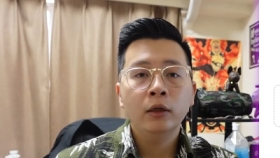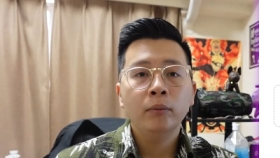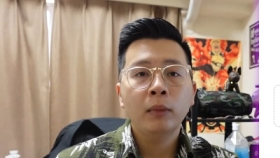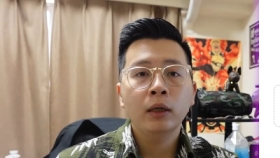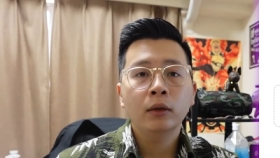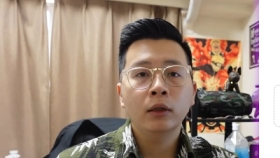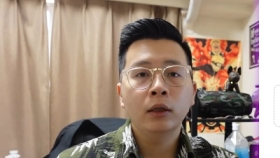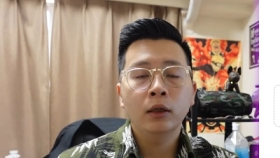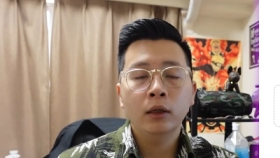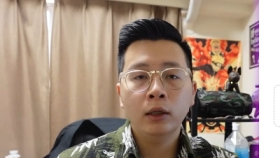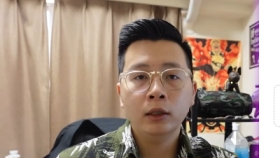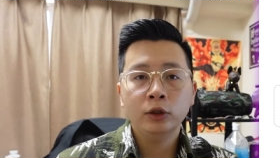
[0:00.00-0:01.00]
bằng uh, ờ,
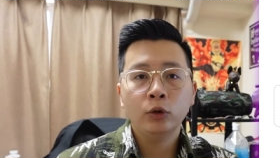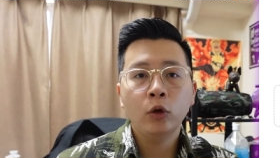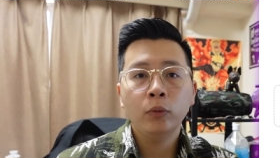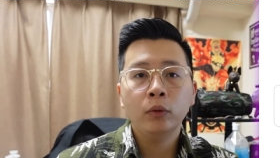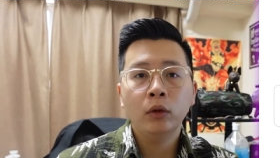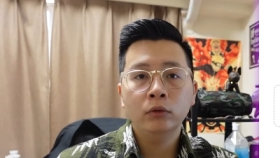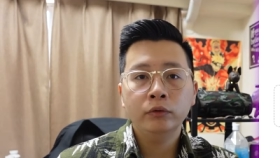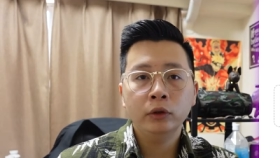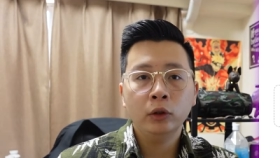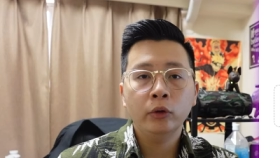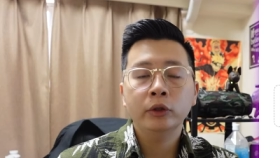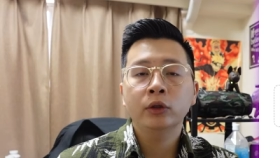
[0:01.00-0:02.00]
Hashicorp
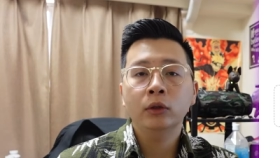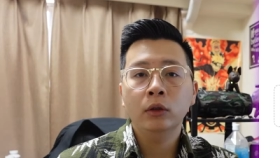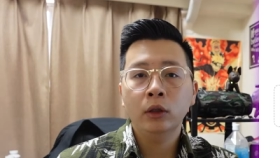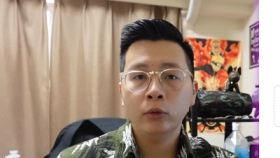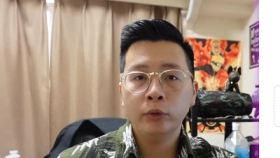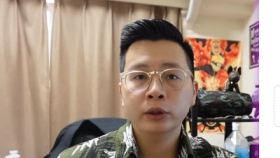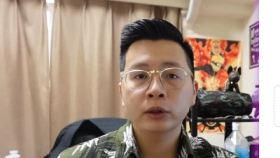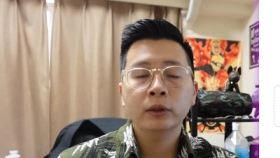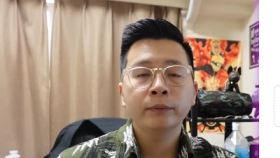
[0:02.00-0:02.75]
configuration language